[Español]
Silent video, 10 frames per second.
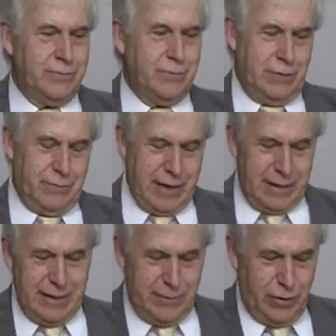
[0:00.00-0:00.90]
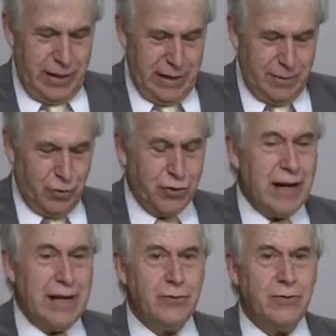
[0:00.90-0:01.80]
Bueno, aquí les voy a ir
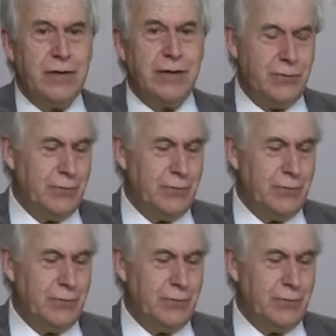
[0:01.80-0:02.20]
mostrando en